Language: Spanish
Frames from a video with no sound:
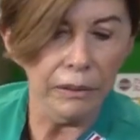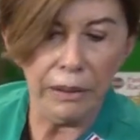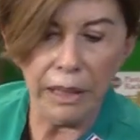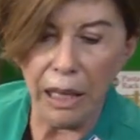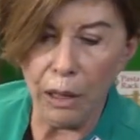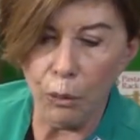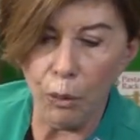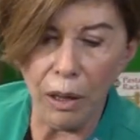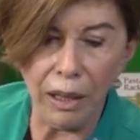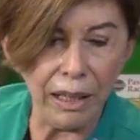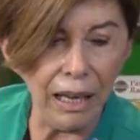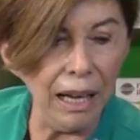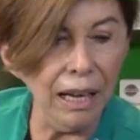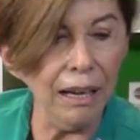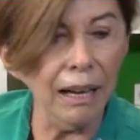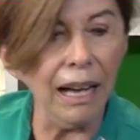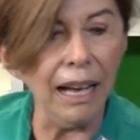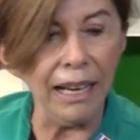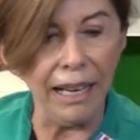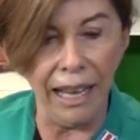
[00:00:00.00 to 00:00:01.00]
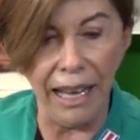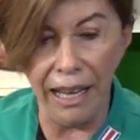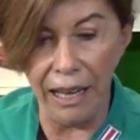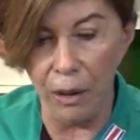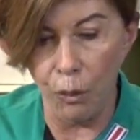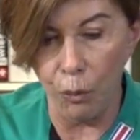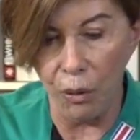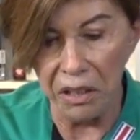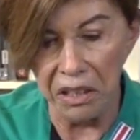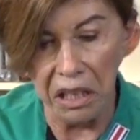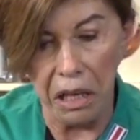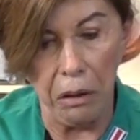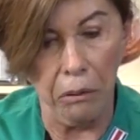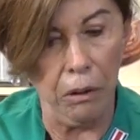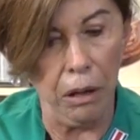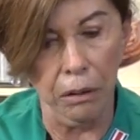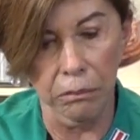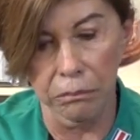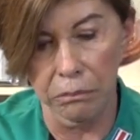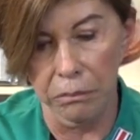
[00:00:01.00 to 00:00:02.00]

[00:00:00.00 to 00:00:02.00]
Tengo acá jalea de guayaba.